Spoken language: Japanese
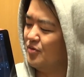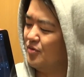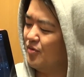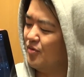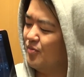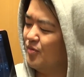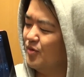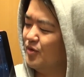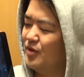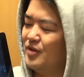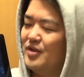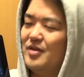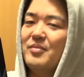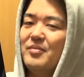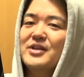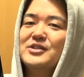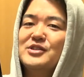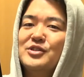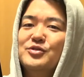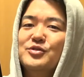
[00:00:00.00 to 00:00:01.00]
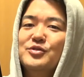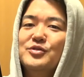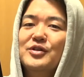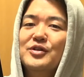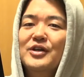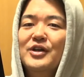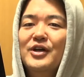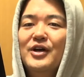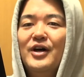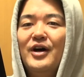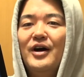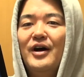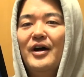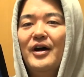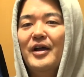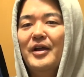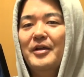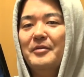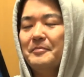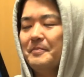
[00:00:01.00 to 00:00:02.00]
と思ってます
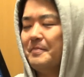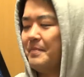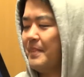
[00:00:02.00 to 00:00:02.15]
はい